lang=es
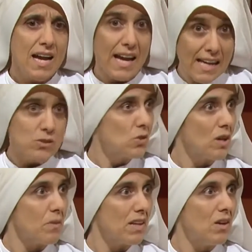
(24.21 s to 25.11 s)
esto
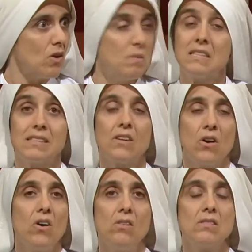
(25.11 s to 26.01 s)
que me dijo y me
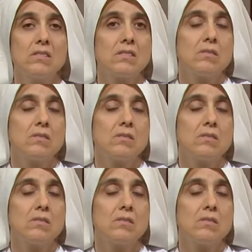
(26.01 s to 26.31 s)
enseñó